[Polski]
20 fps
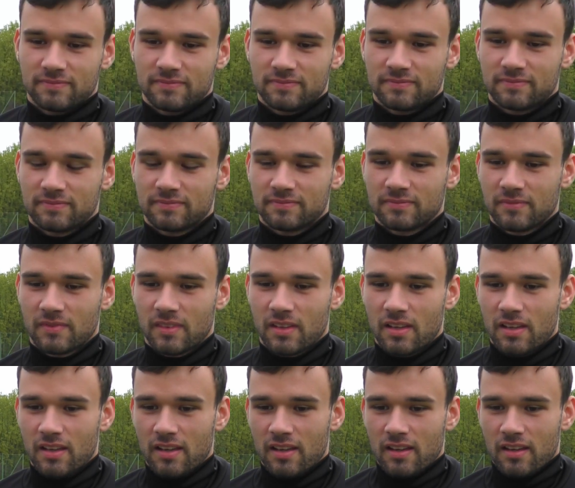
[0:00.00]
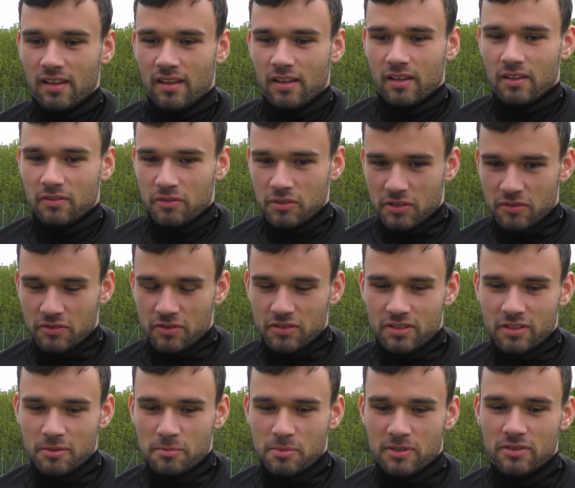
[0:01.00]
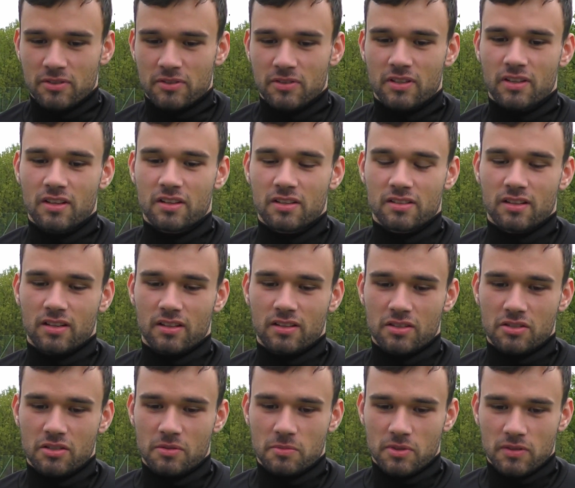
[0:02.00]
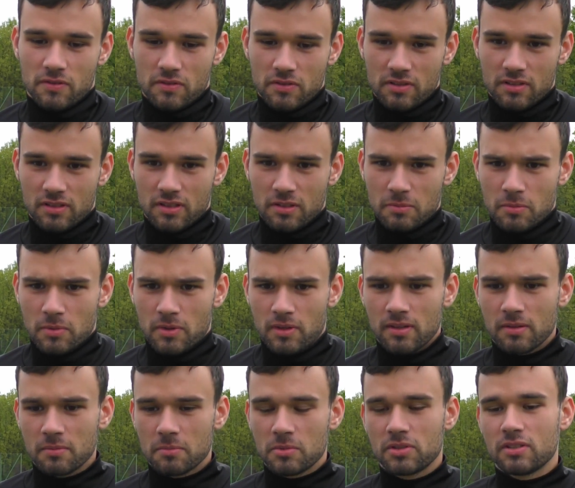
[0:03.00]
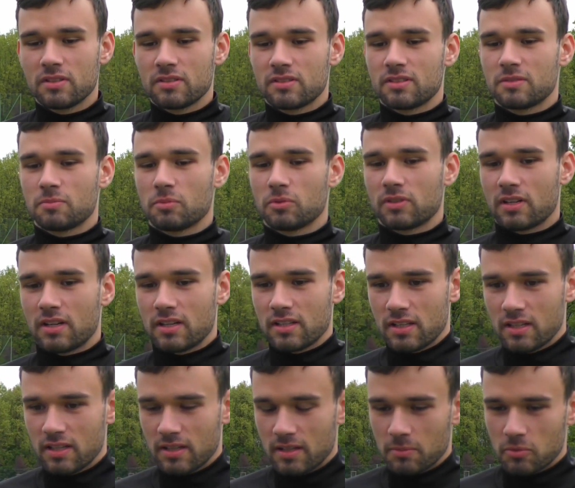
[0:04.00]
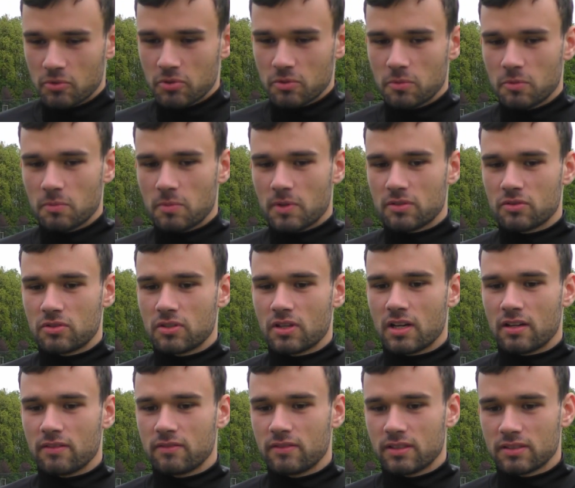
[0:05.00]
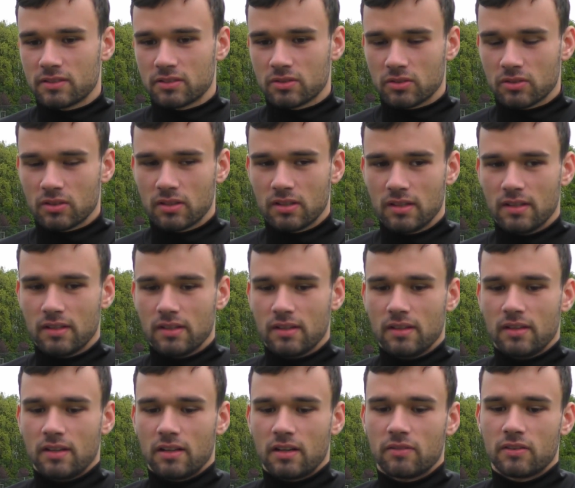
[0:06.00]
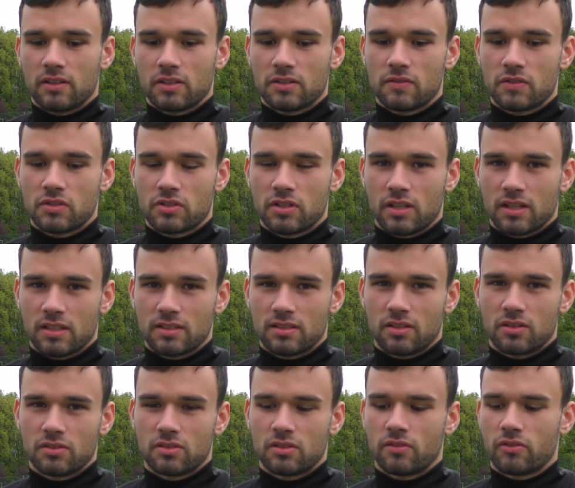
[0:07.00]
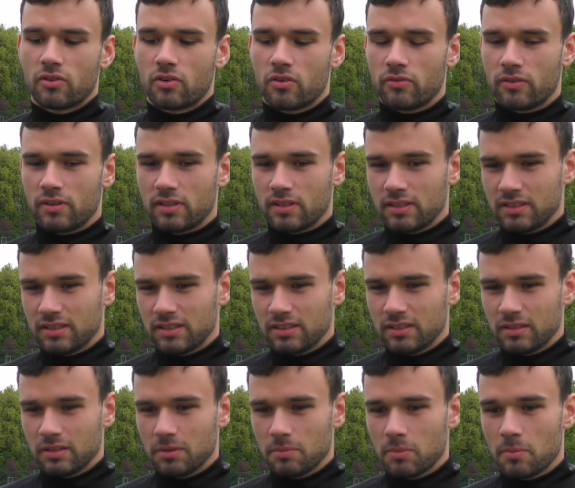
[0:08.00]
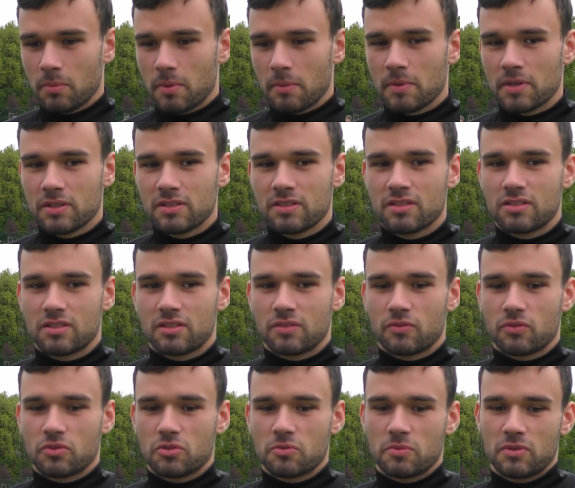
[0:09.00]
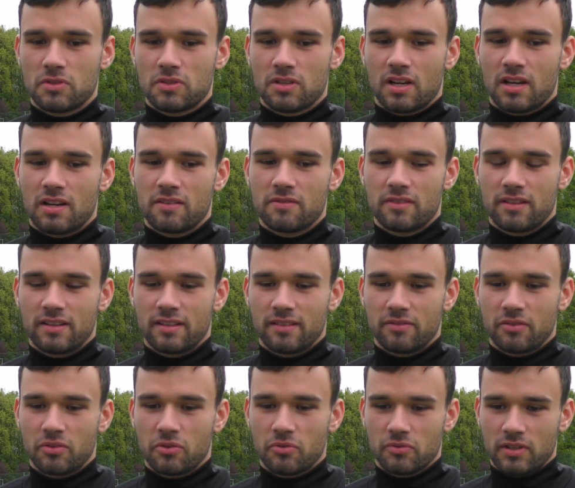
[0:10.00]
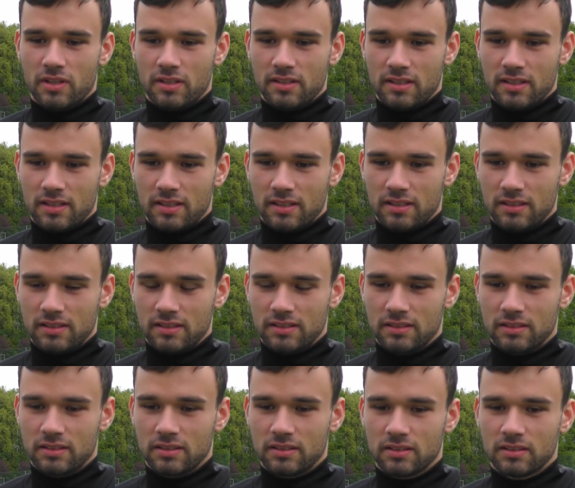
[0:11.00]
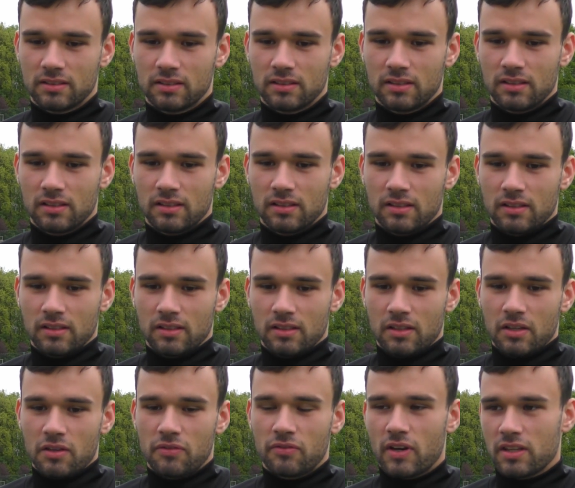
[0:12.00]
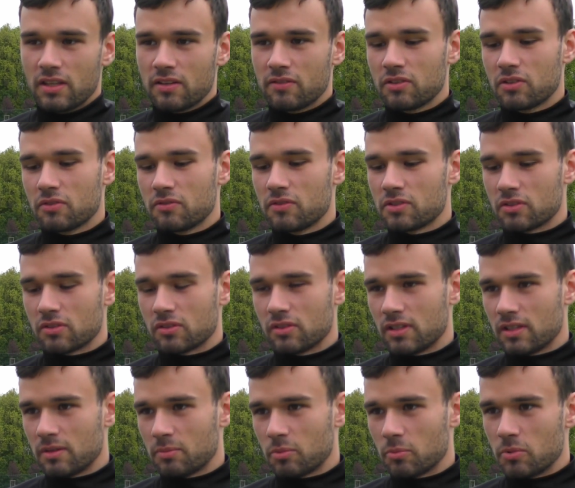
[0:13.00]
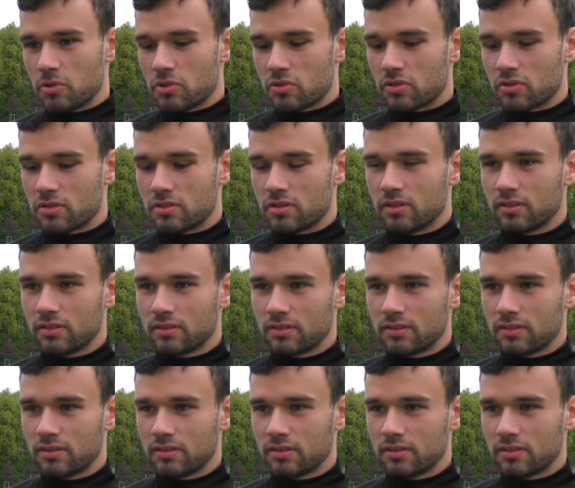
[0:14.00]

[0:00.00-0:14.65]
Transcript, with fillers: Mm, witam wszystkich bardzo serdecznie przede wszystkim. Y, myślę, że spotkanie może być bardzo ciekawe. Jest to rywal z wyższej klasy rozrywkowej i mam nadzieję, że stworzymy ciekawe, wyrównane i, i fajne widowisko dla publiczności.